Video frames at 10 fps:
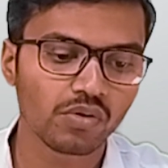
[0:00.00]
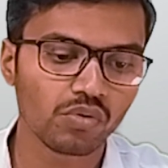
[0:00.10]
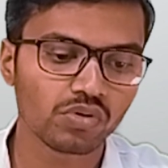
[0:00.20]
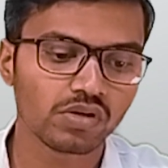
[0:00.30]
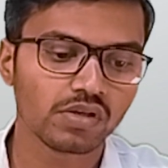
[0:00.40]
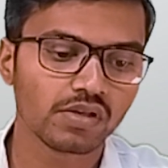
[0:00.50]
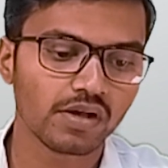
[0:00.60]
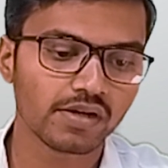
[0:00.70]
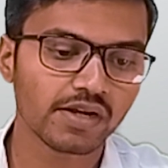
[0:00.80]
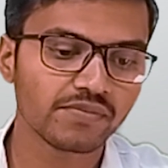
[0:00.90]
और
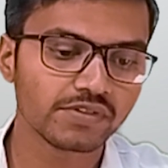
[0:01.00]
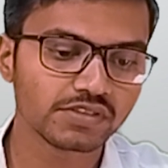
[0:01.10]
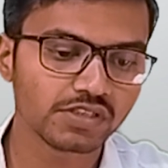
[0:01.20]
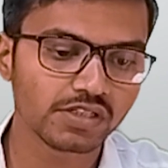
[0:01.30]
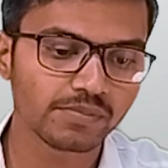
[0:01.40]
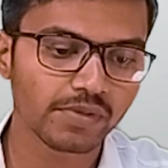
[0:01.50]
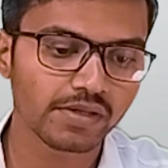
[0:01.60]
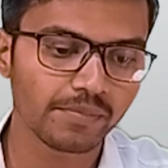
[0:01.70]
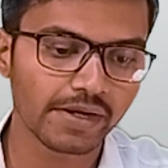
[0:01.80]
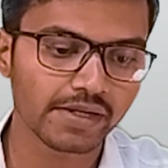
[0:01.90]
अगर आप फर्स्ट इनिंग
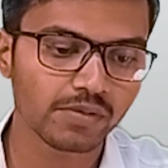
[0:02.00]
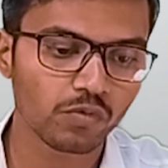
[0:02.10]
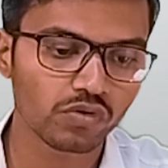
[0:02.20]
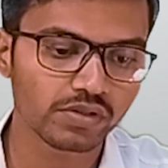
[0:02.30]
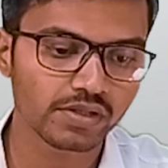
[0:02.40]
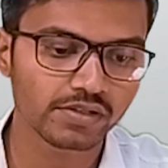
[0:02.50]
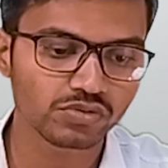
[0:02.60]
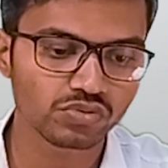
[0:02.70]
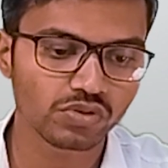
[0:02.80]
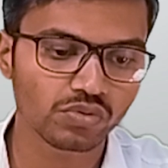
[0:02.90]
में बैटिंग बॉलिंग का
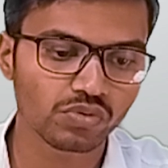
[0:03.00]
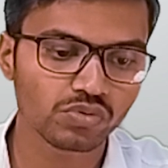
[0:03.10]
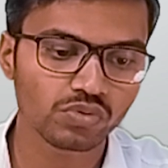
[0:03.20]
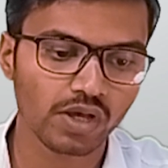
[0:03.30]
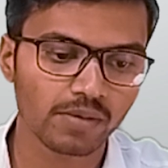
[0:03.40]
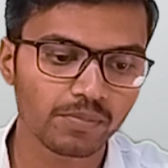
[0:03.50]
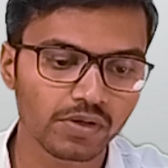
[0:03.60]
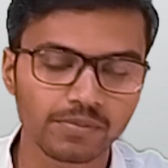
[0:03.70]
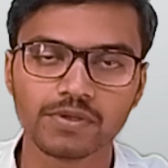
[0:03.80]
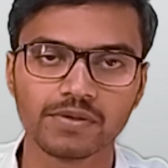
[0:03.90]
रेशो देखोगे तो यहाँ
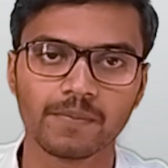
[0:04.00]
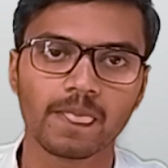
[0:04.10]
पर भी